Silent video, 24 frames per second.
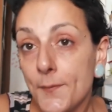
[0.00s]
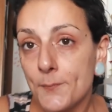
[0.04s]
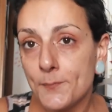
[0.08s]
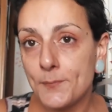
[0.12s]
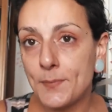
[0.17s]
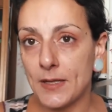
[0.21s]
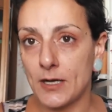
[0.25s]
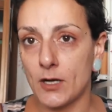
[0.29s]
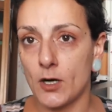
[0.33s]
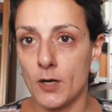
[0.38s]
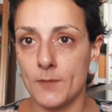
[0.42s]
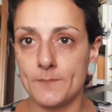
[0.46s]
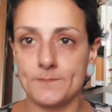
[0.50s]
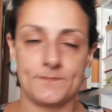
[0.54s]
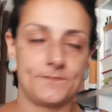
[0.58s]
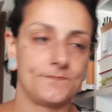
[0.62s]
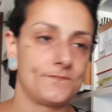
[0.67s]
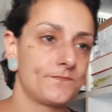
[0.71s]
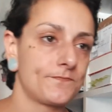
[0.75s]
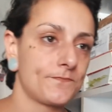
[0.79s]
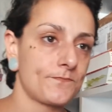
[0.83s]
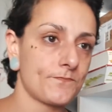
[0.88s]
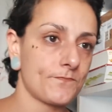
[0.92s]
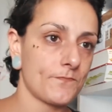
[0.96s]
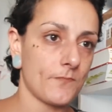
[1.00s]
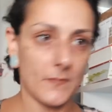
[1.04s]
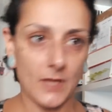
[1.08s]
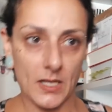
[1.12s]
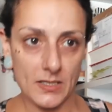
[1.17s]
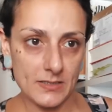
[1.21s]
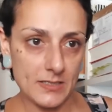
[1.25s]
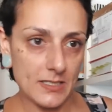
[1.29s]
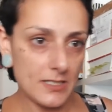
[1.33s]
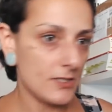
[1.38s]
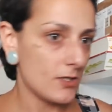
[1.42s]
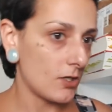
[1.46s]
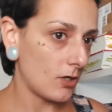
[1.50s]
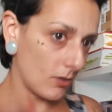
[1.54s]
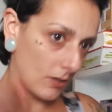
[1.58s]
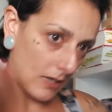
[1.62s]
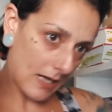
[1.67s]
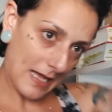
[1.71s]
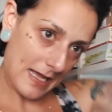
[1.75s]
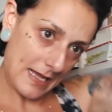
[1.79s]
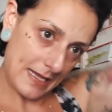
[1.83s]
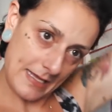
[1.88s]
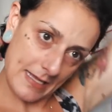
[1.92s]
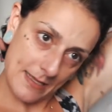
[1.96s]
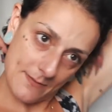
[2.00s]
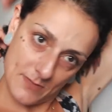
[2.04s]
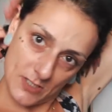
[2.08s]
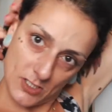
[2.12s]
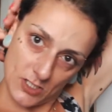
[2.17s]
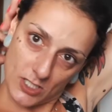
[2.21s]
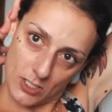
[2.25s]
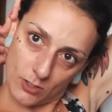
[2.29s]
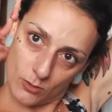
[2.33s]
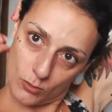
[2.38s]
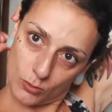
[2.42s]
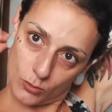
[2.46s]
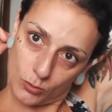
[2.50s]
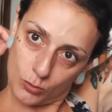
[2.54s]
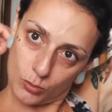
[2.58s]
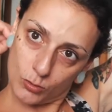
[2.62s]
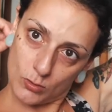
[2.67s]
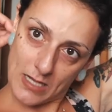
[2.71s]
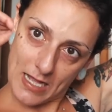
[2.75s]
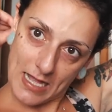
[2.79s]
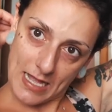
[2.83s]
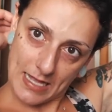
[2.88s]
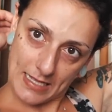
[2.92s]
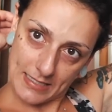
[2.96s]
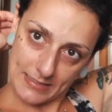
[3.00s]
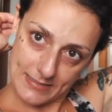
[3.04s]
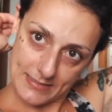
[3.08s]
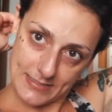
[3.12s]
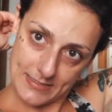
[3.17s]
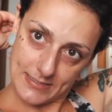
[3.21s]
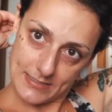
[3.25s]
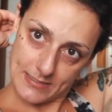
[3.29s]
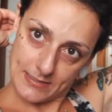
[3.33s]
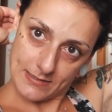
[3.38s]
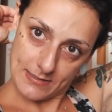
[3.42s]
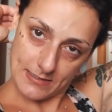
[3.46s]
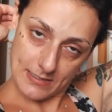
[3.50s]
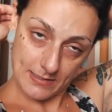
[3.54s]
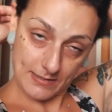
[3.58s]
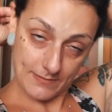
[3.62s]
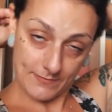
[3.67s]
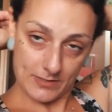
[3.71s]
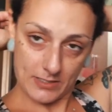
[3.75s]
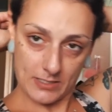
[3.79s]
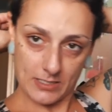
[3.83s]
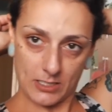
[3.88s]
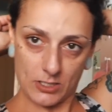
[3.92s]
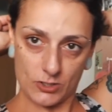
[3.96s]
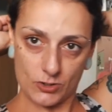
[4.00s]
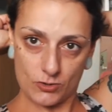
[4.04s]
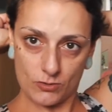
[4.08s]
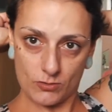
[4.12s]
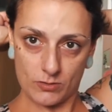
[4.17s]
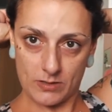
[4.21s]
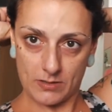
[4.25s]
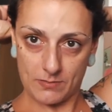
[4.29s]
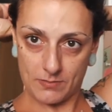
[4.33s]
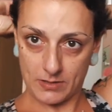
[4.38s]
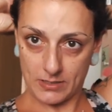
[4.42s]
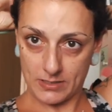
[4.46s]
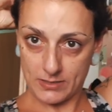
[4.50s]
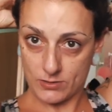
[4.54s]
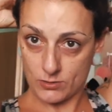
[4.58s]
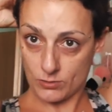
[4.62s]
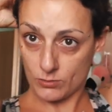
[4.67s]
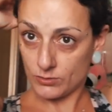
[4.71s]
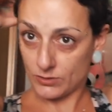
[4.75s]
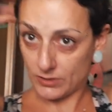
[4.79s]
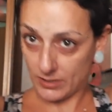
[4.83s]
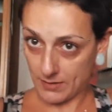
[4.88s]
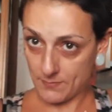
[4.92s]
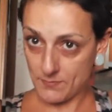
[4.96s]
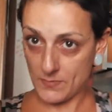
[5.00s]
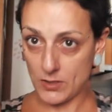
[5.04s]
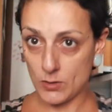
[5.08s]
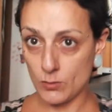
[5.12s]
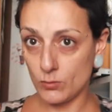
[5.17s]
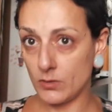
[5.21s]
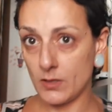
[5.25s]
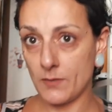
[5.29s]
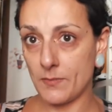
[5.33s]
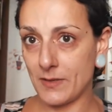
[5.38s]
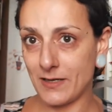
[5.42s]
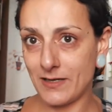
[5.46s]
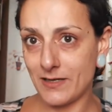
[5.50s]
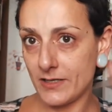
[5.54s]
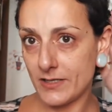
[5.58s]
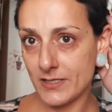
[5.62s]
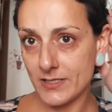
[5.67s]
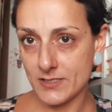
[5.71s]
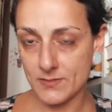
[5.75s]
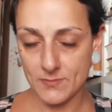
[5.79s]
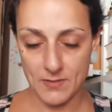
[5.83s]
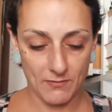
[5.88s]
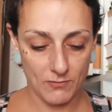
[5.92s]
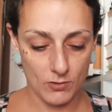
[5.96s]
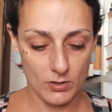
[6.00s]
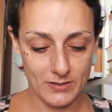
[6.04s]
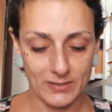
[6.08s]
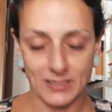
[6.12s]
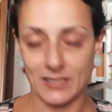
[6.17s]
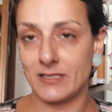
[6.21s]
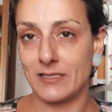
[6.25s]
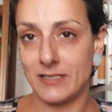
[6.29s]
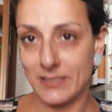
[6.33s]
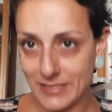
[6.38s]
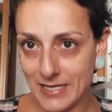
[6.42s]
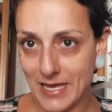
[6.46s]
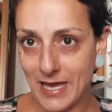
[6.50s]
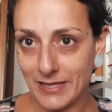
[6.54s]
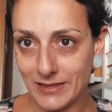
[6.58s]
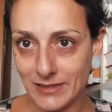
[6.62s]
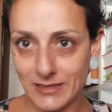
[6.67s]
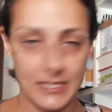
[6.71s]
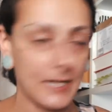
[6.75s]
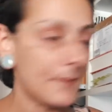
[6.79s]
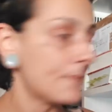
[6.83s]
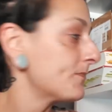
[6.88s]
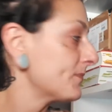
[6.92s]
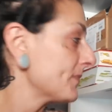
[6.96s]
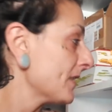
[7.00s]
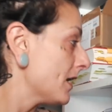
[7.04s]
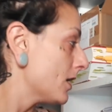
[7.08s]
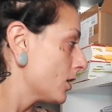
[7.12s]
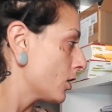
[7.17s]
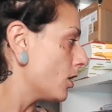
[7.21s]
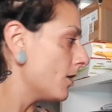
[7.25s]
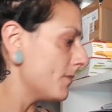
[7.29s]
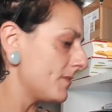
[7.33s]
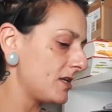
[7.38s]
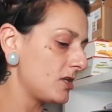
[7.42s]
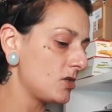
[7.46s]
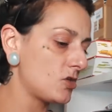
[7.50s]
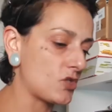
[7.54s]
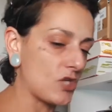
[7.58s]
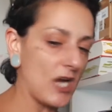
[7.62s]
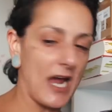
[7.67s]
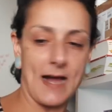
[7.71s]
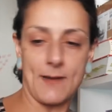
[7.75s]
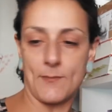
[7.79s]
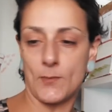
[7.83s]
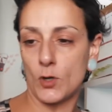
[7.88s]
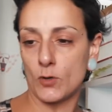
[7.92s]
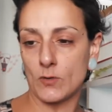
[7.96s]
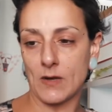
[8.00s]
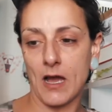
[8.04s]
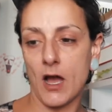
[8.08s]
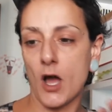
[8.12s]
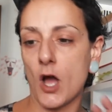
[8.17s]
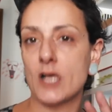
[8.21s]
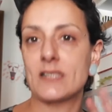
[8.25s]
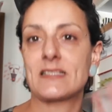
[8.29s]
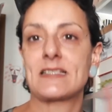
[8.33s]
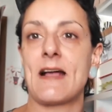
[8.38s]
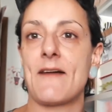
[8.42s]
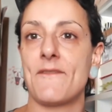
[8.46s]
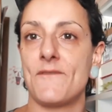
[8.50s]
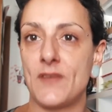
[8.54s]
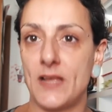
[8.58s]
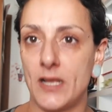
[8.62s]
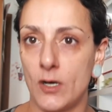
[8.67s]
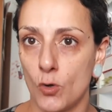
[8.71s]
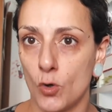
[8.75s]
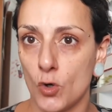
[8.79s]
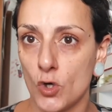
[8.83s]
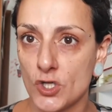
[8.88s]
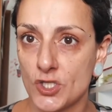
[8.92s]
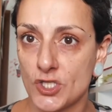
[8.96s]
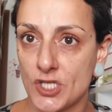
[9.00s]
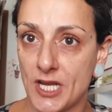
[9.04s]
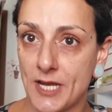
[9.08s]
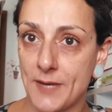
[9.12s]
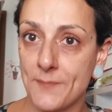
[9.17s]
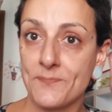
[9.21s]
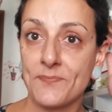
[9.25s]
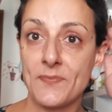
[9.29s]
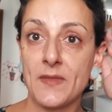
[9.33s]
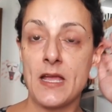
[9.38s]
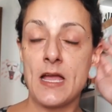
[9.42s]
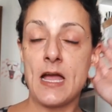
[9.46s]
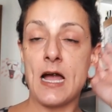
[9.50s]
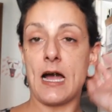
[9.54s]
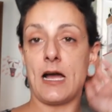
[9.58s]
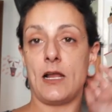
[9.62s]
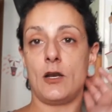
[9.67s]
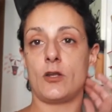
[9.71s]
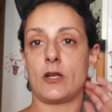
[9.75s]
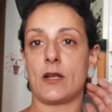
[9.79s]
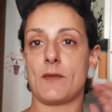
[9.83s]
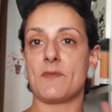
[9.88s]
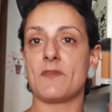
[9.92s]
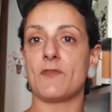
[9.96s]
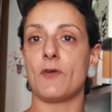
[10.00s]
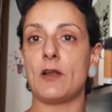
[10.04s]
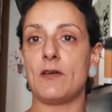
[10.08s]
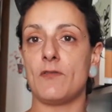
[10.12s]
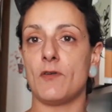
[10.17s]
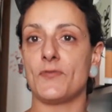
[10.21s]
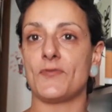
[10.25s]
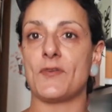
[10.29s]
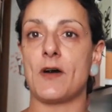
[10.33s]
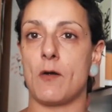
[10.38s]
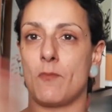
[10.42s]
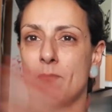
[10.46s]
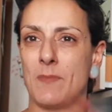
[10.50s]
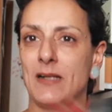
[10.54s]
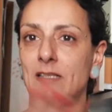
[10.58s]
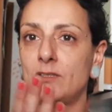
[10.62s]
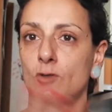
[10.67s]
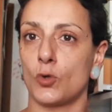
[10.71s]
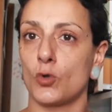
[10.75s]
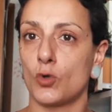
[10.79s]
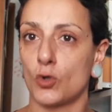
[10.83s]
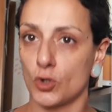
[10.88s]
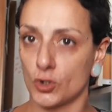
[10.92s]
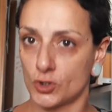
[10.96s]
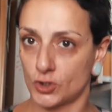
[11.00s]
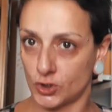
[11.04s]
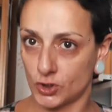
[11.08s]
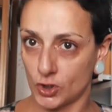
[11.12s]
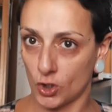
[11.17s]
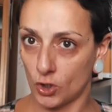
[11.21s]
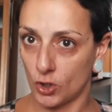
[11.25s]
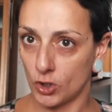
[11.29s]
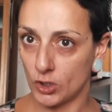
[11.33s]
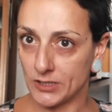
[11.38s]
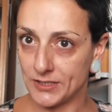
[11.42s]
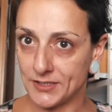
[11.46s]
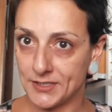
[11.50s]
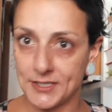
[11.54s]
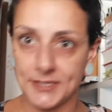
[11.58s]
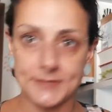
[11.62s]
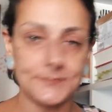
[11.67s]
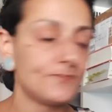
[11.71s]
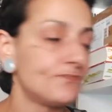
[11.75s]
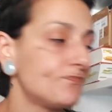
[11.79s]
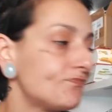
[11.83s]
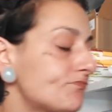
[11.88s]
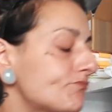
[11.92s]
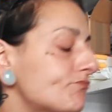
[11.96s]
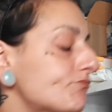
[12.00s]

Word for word: Però, diglielo, a camicia rottu cazzo. Avete ragione perché sono tre minuti per l'ennesima volta di niente. Cominciamo una cosa veloce. Allora, mi volevo fare un bel trucco strong,